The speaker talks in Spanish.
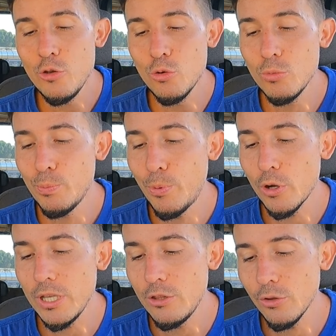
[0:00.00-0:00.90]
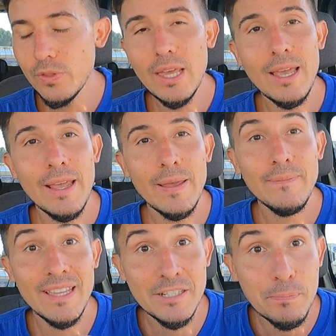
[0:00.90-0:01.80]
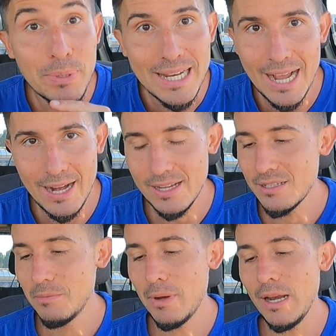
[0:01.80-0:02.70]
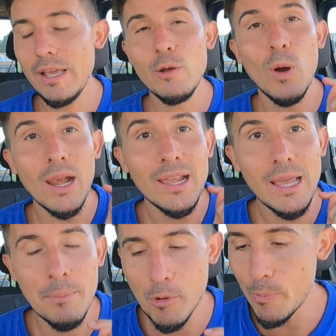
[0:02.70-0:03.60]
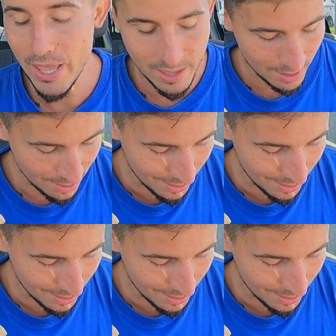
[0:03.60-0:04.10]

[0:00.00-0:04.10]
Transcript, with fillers: y un poquito de, espinacas, ¿vale? Igual que Popeye.